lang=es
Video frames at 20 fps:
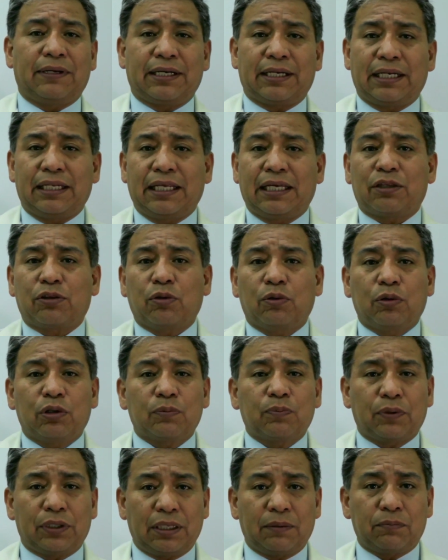En realidad
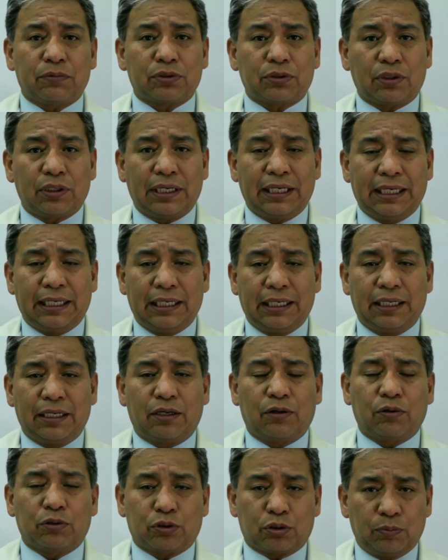todos podemos
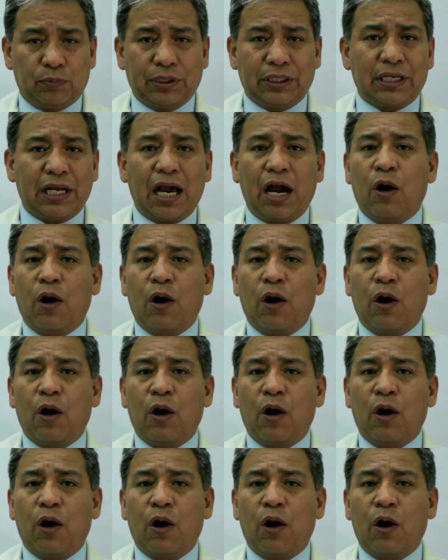consumir